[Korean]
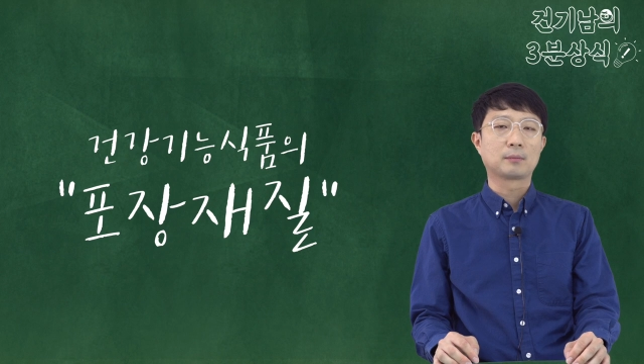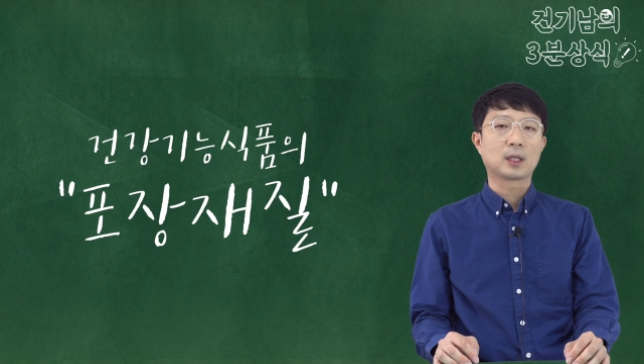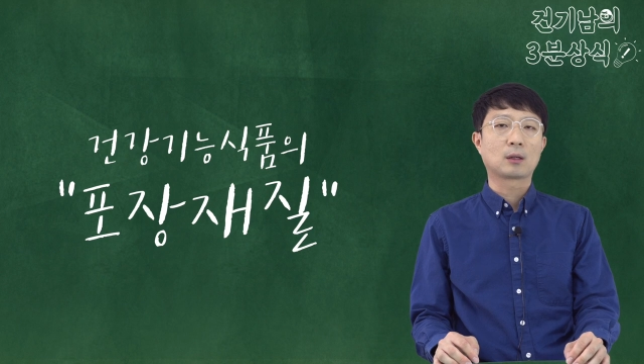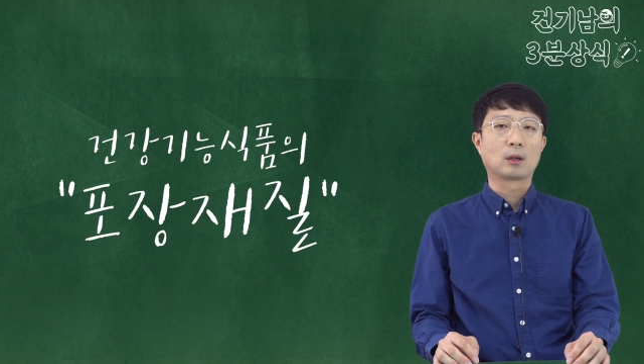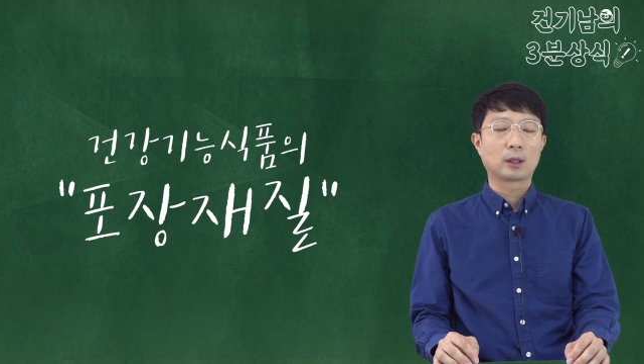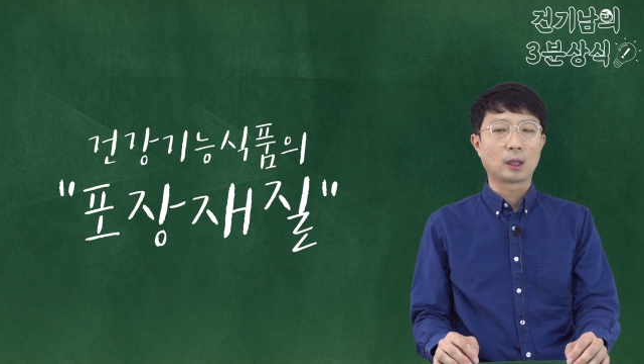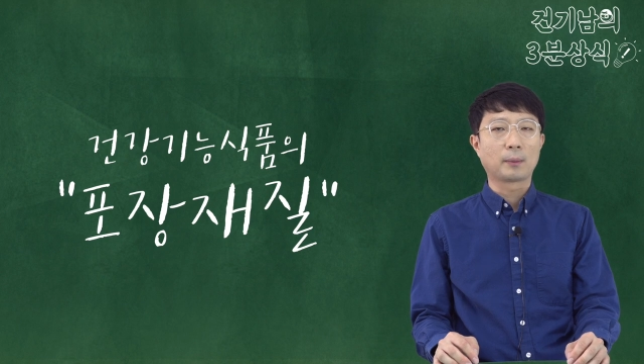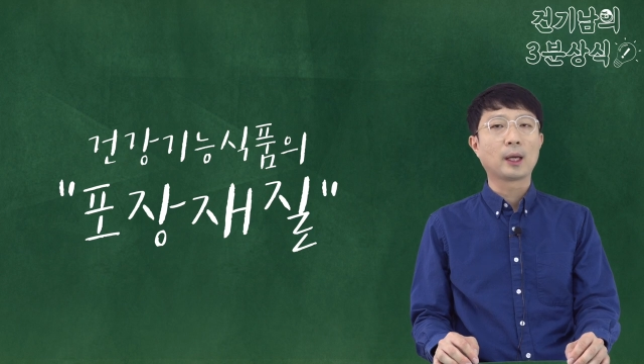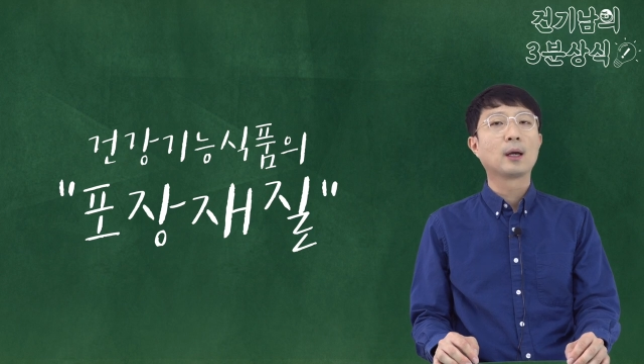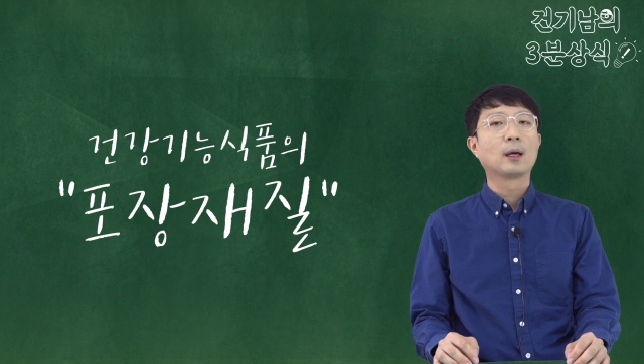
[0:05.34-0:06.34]
남자
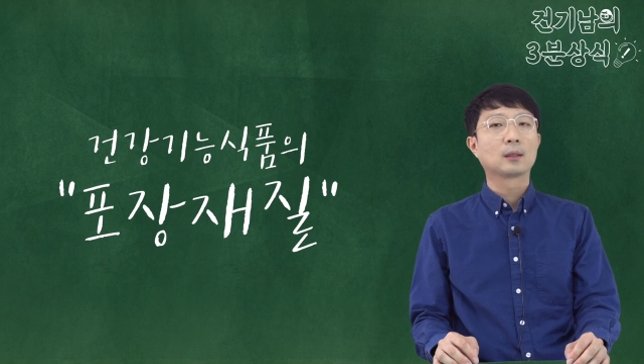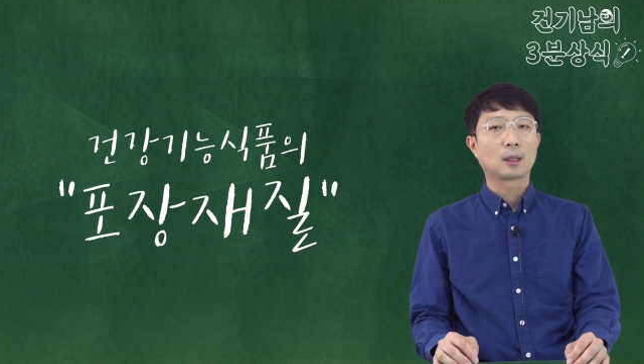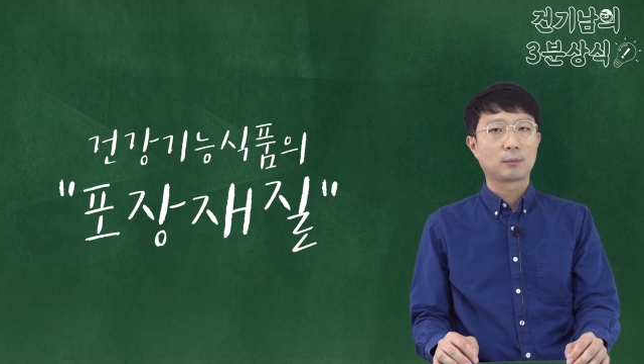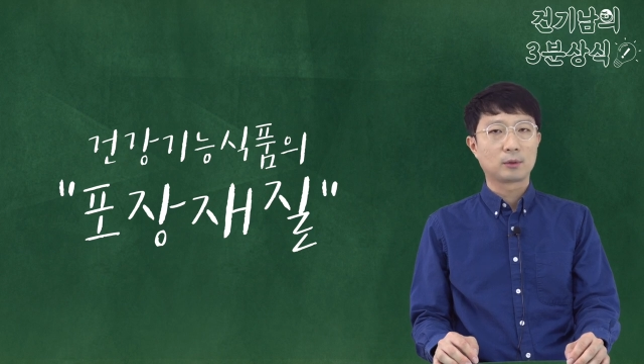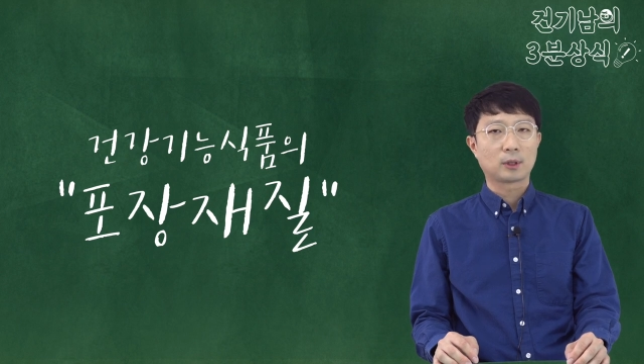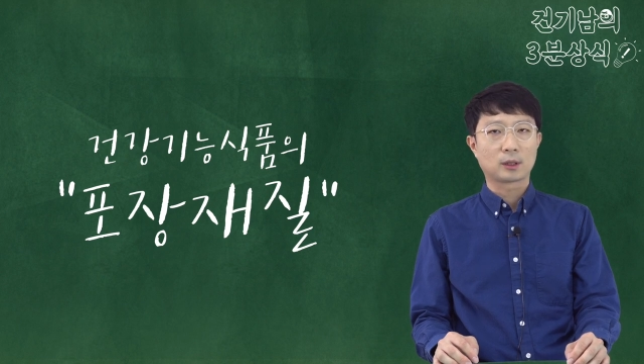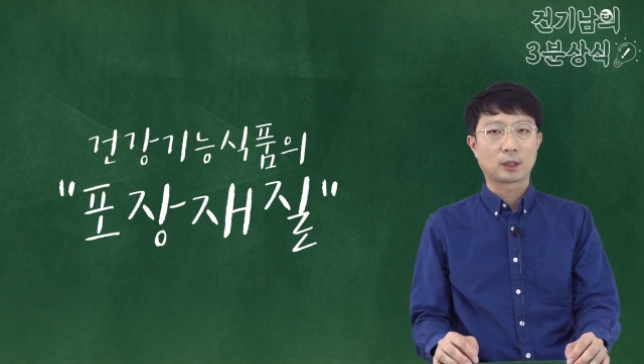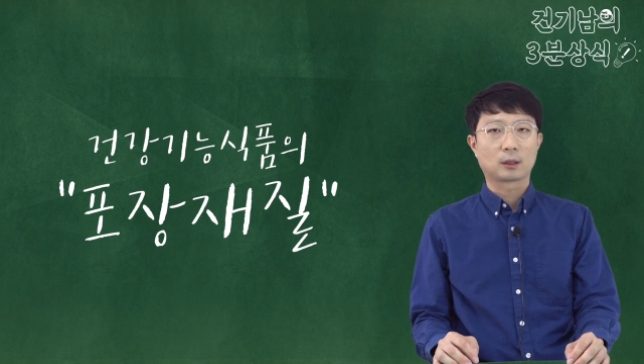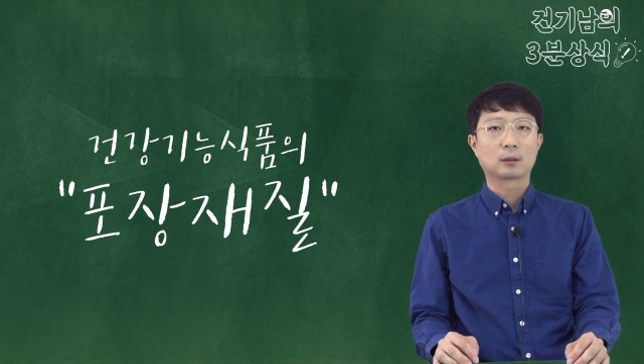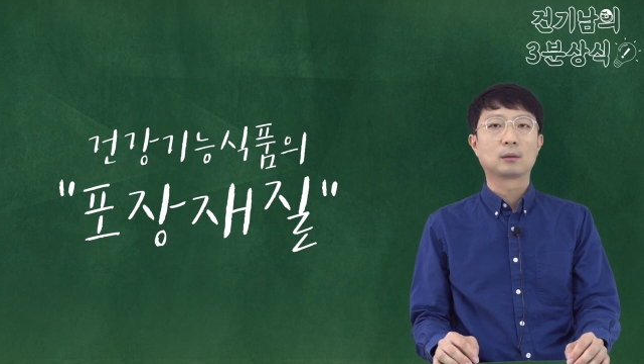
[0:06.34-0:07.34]
건기남의 3분
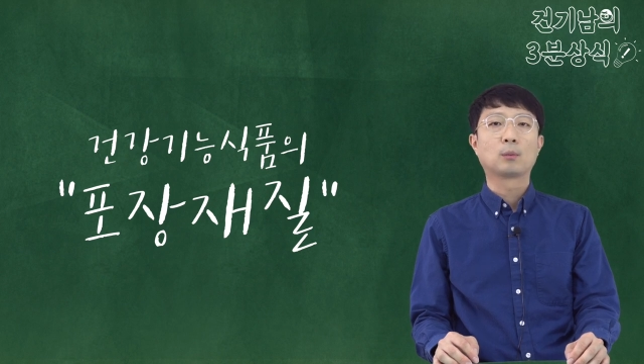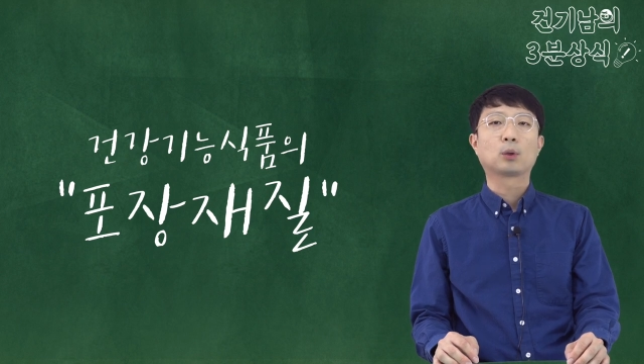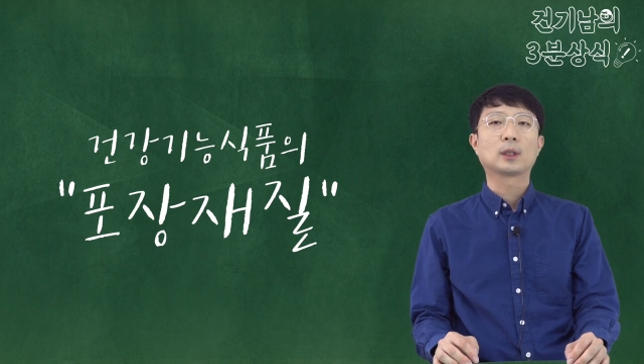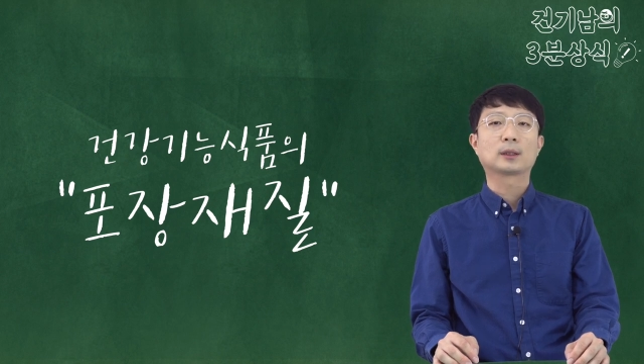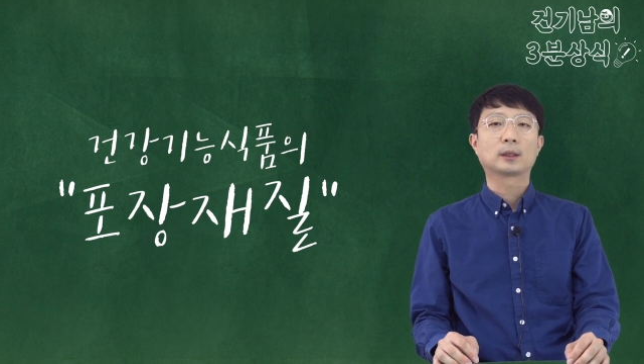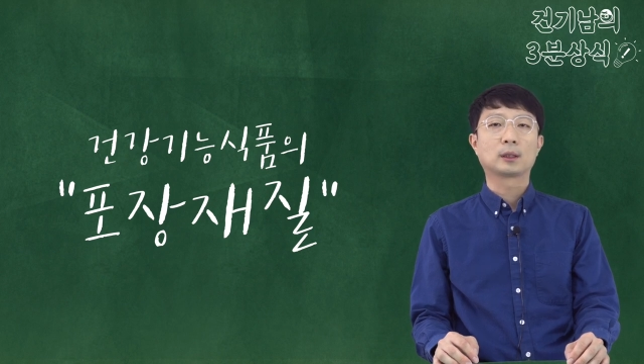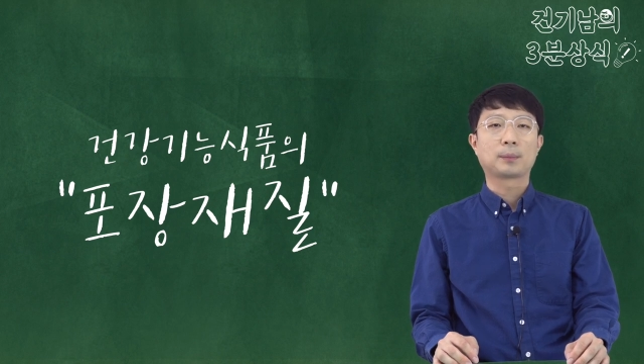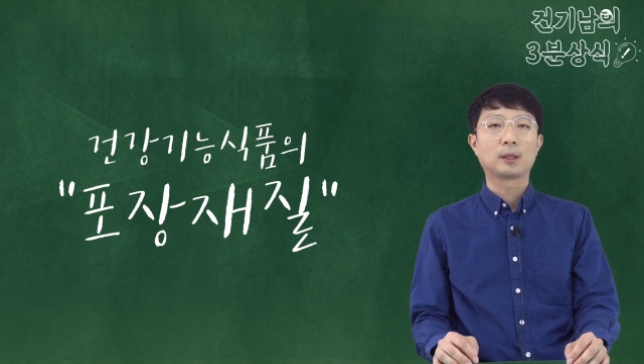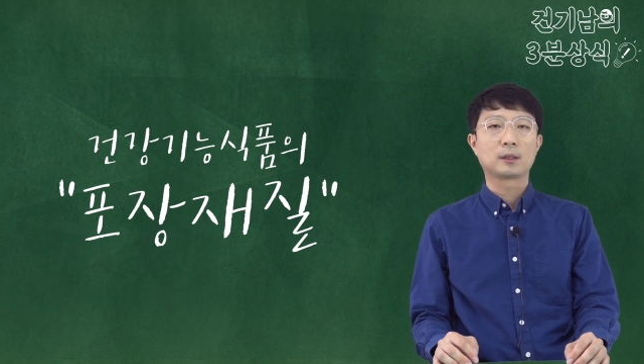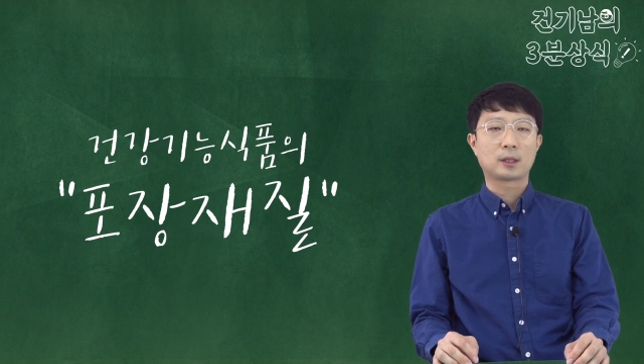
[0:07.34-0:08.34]
상식 포장
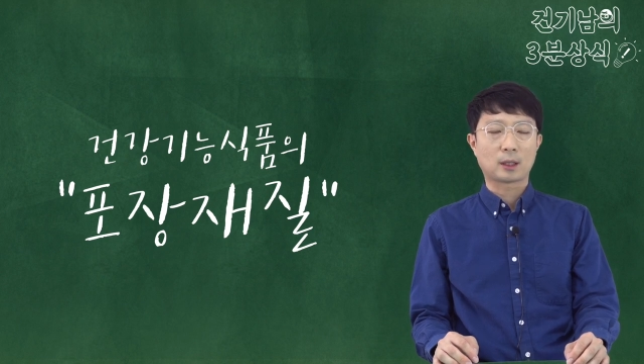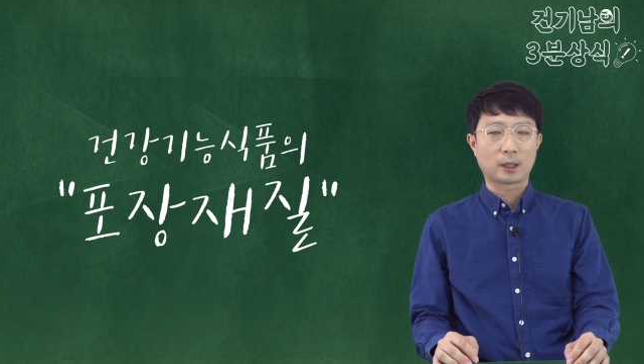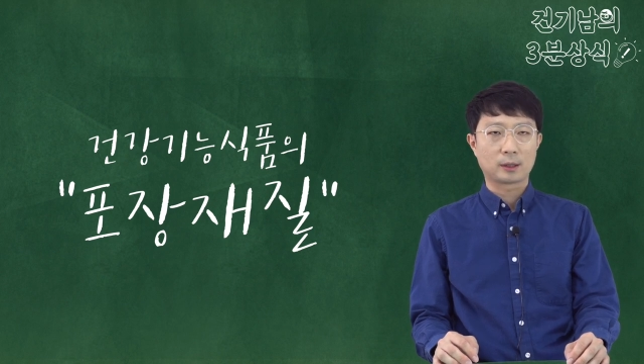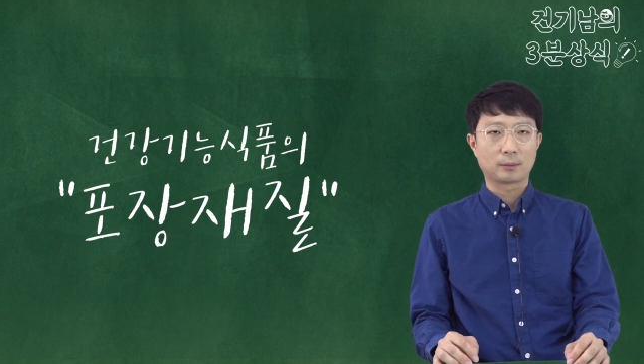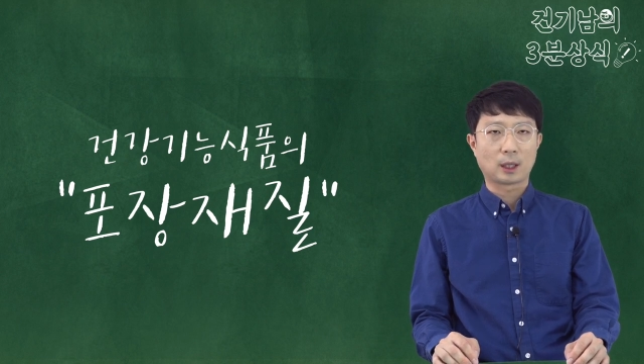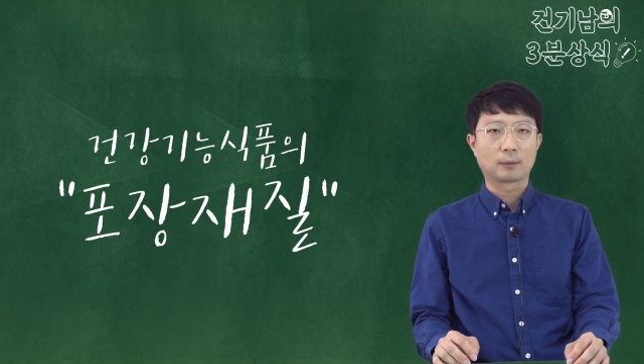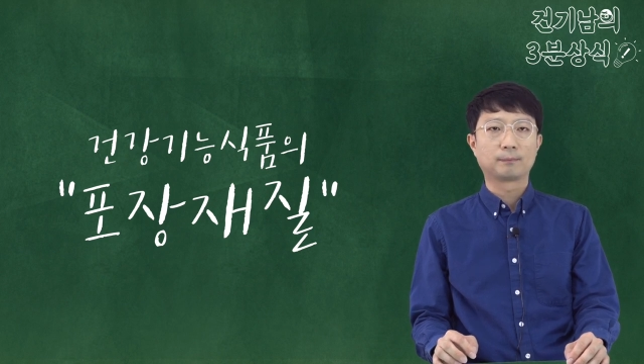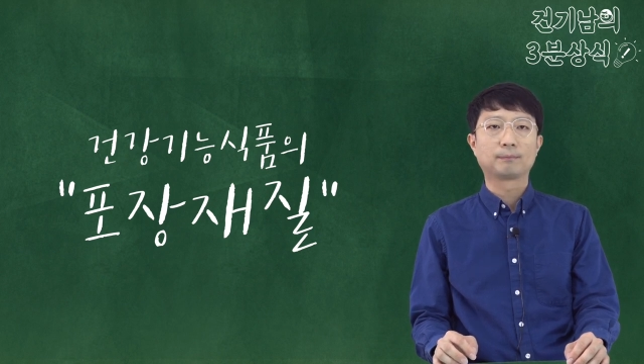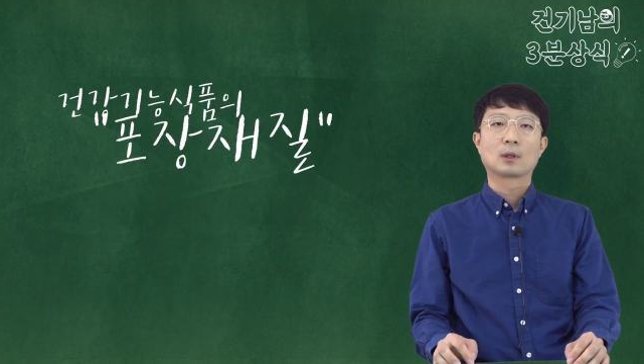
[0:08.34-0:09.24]
재질편 시작하겠습니다